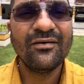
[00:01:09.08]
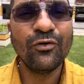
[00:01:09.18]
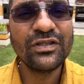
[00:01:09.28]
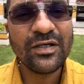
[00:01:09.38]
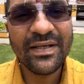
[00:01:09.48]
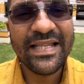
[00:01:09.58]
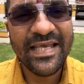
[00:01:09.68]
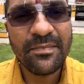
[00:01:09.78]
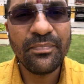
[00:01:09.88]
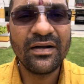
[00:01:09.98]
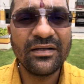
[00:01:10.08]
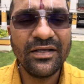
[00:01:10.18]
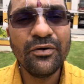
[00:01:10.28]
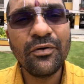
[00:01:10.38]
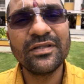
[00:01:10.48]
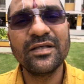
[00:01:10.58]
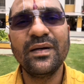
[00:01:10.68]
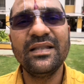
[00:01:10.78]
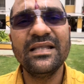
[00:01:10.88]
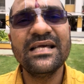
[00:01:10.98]
కొంతమంది ఈ పాట
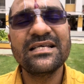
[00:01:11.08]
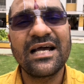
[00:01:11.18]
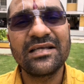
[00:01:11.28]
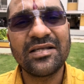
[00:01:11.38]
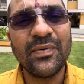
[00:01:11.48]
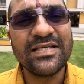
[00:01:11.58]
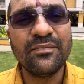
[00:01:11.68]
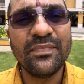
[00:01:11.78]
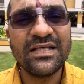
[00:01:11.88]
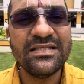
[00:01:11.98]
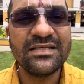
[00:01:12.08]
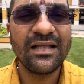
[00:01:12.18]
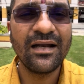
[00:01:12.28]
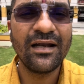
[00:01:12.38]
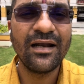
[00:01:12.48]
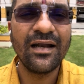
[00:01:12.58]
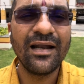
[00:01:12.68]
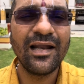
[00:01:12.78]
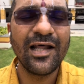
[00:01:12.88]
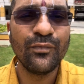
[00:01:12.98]
ఇంకొంతమంది కష్టపడి
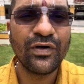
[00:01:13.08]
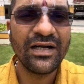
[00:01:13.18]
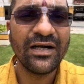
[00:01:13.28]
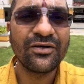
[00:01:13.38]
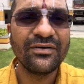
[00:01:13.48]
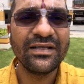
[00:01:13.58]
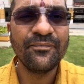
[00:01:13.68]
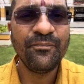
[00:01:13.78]
సంపాదించిందల్లా మూటలు కట్టుకొని